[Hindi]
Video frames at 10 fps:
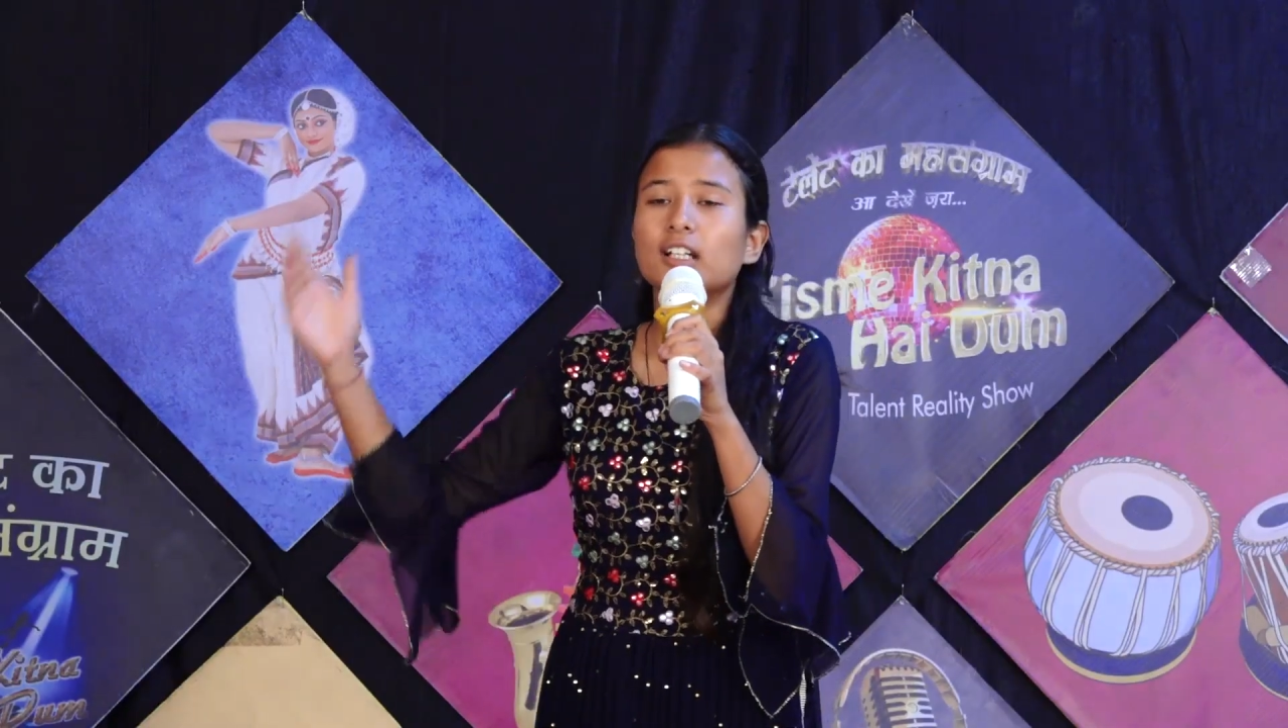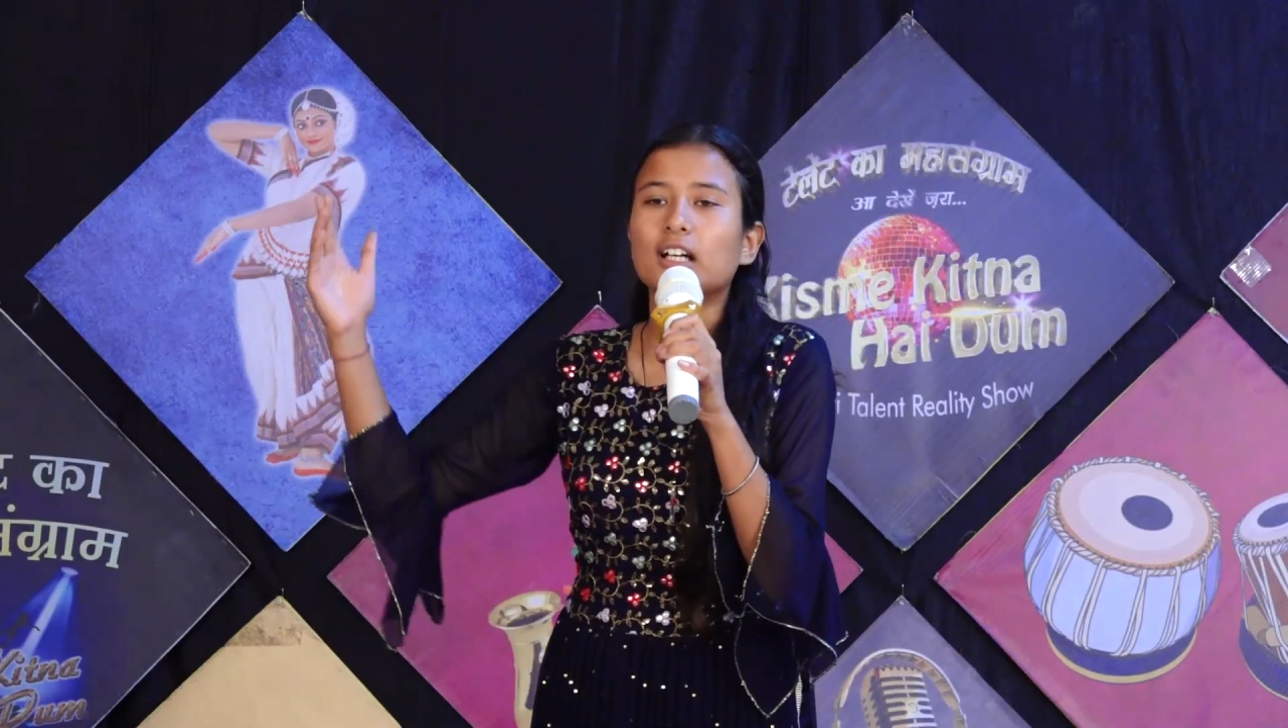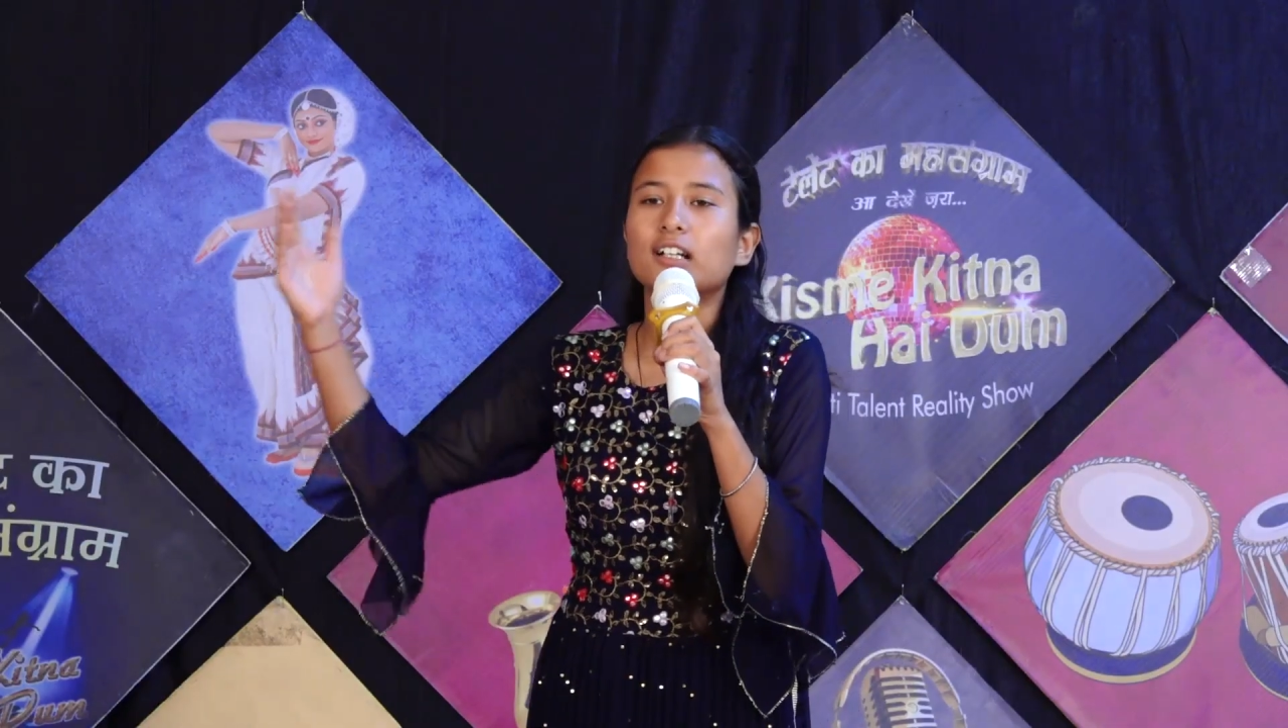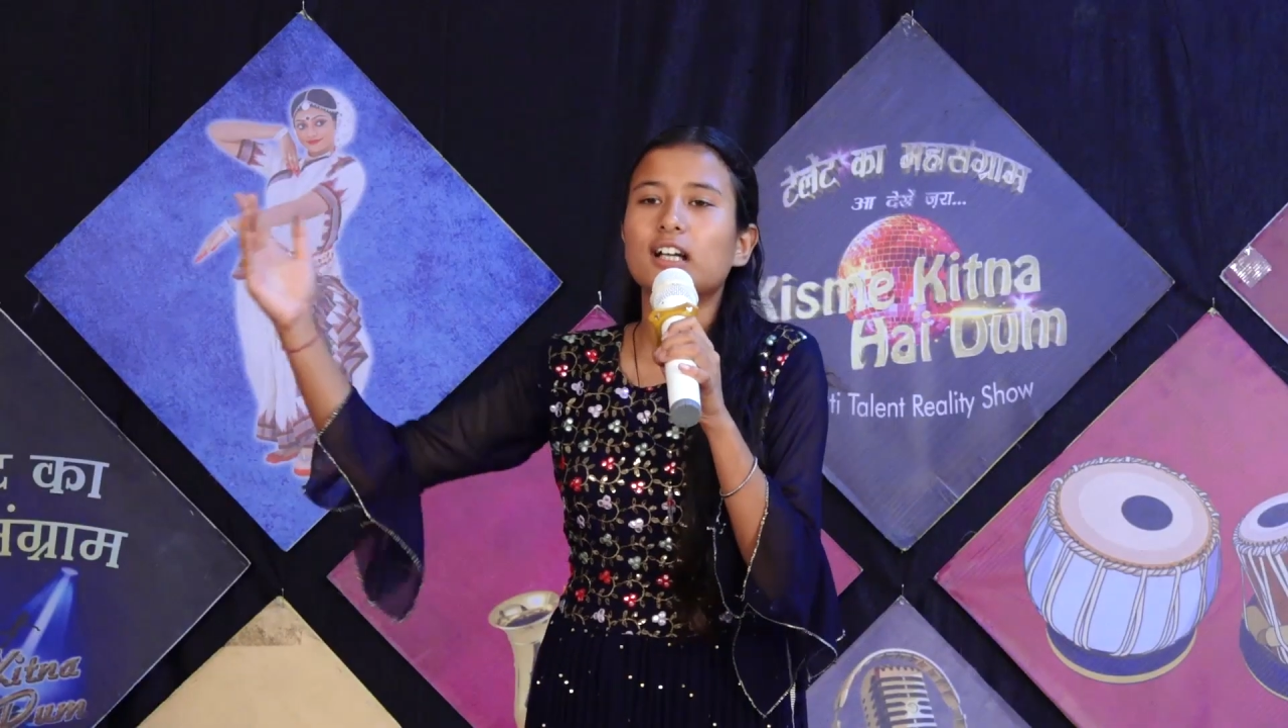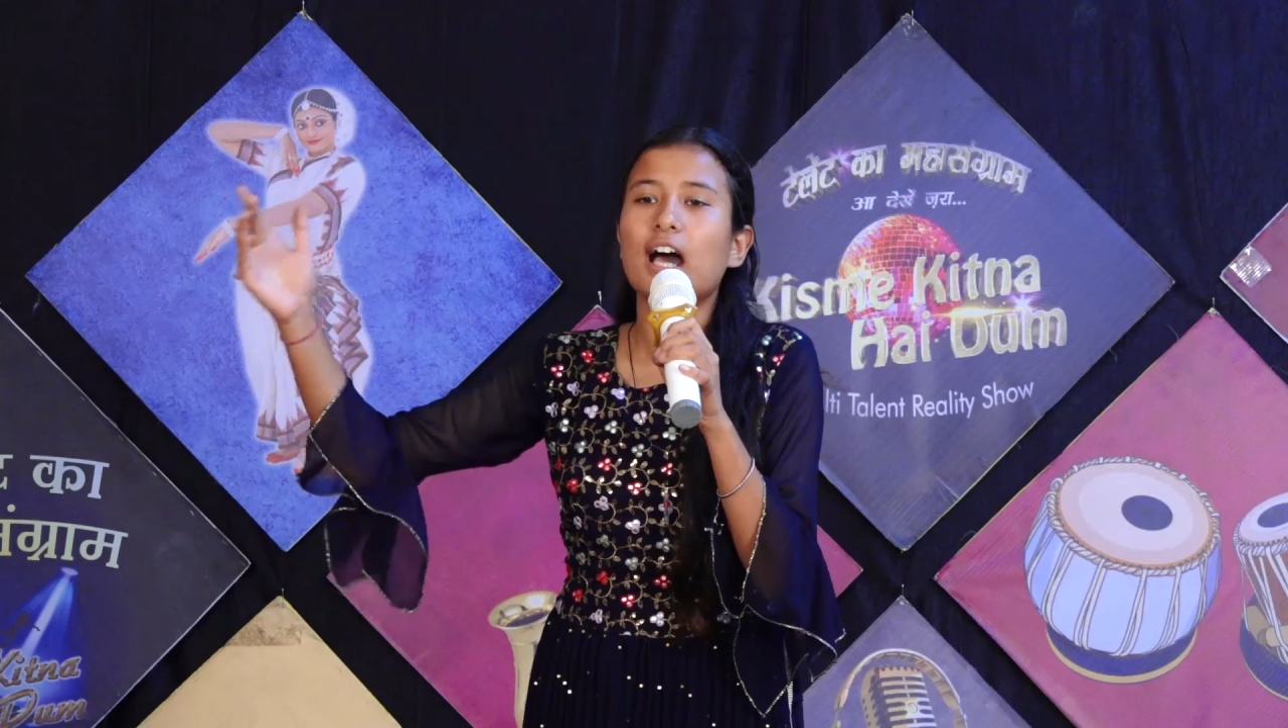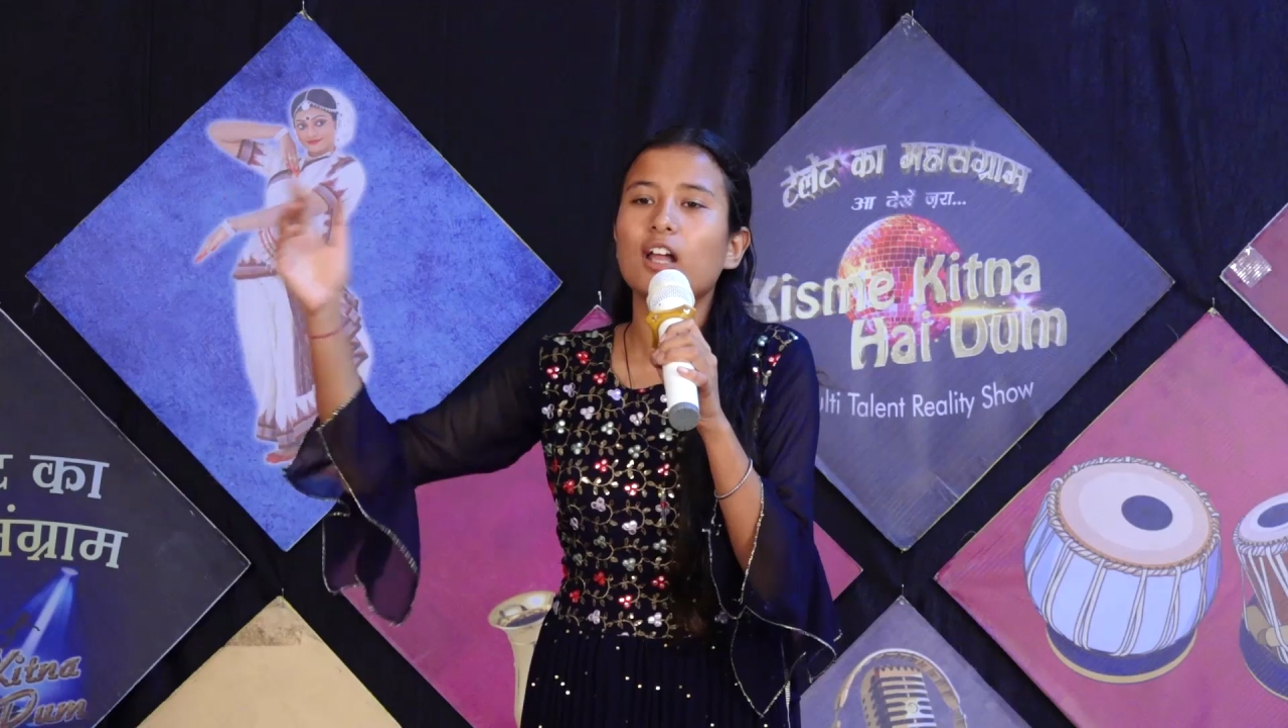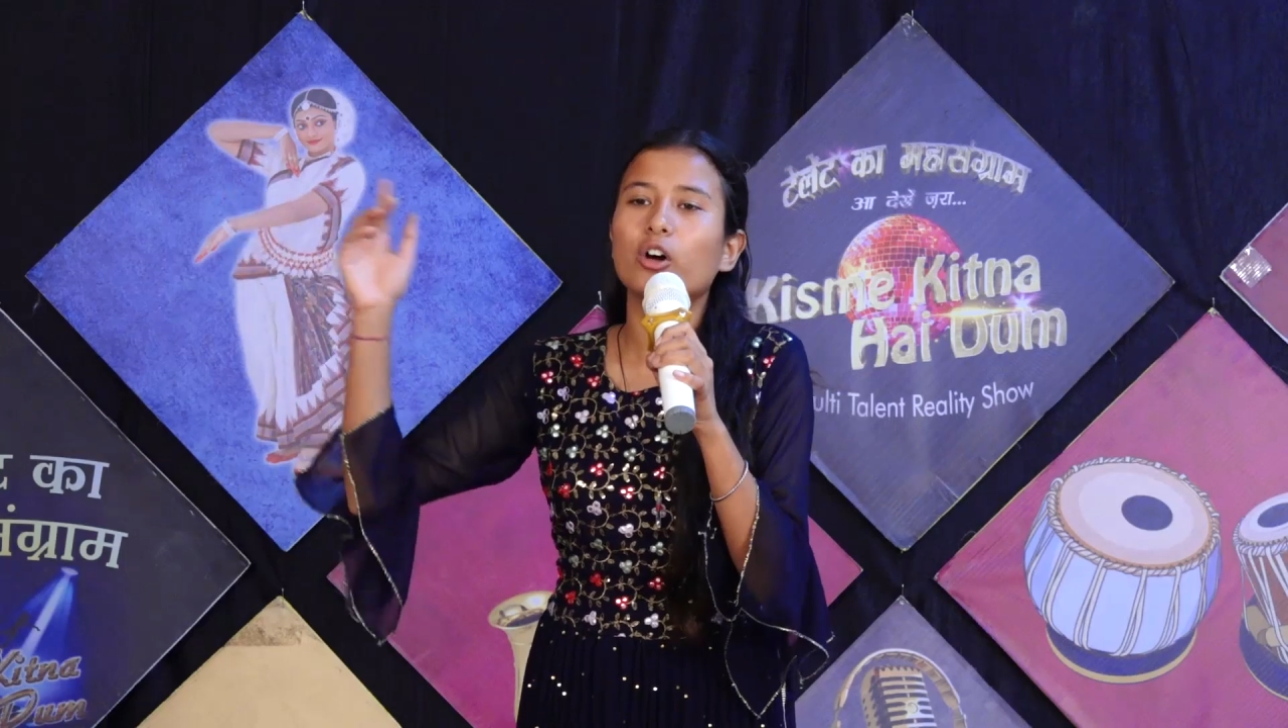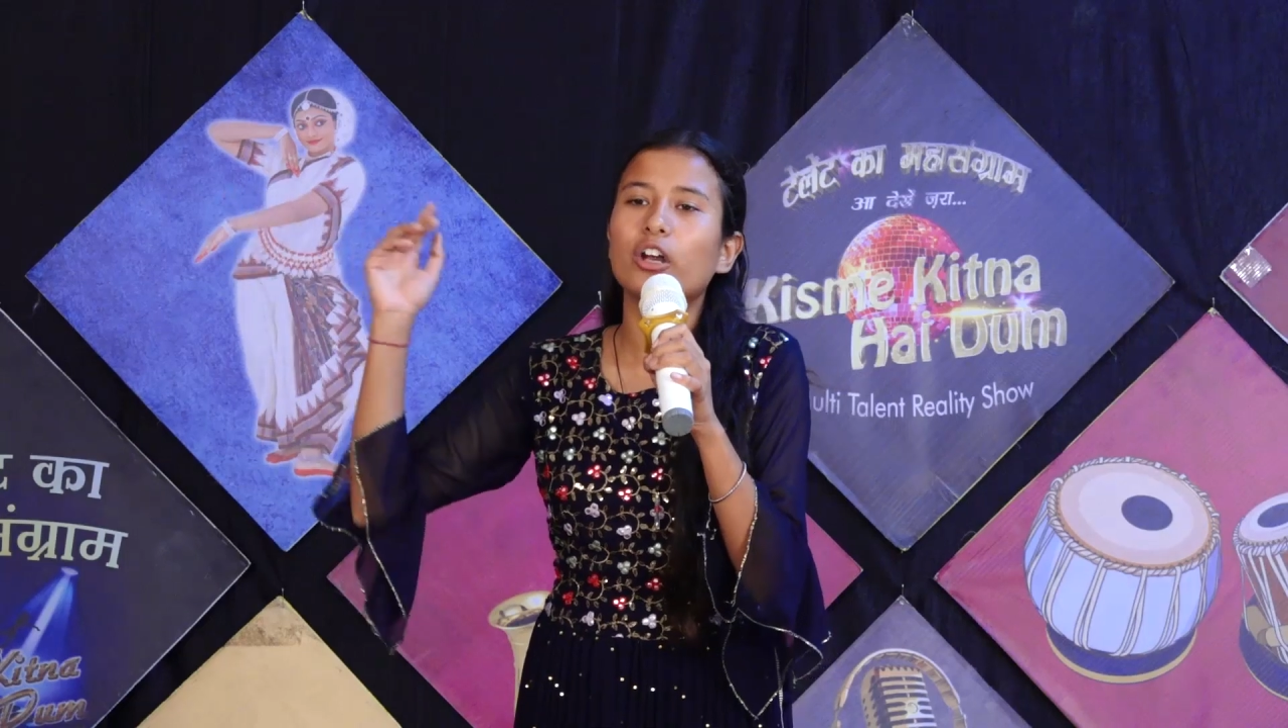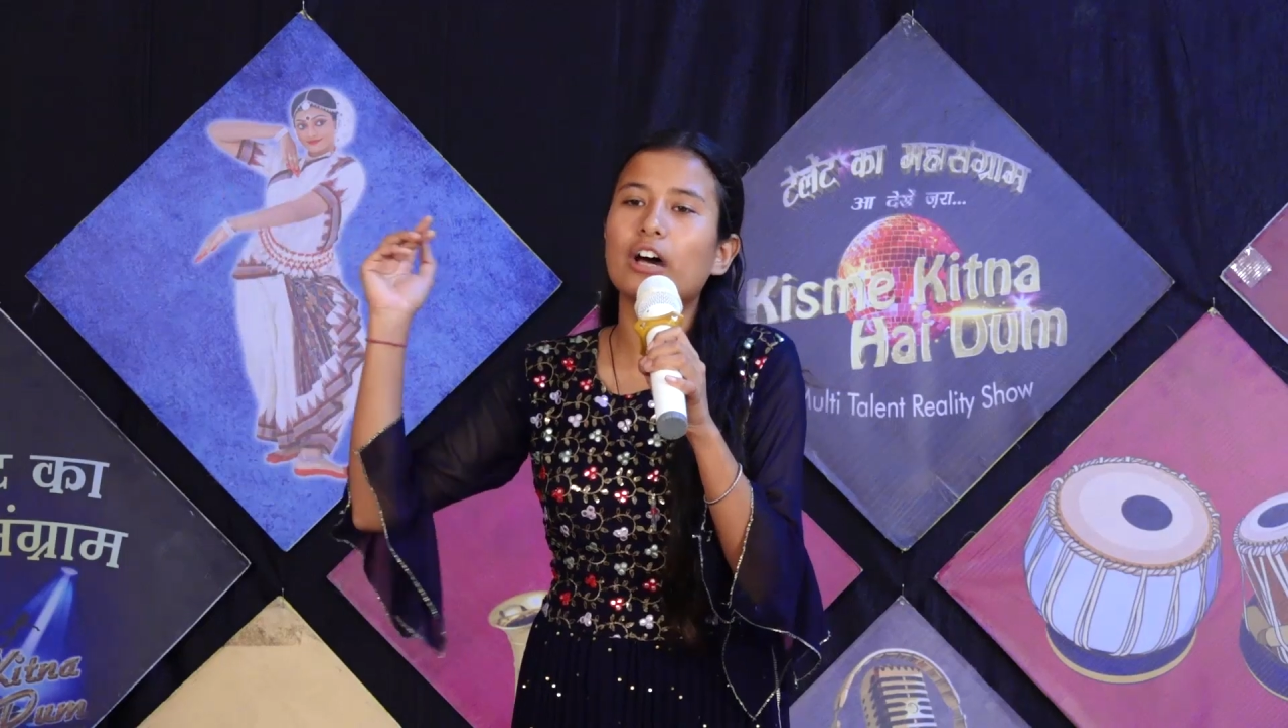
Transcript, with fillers: कंकाल और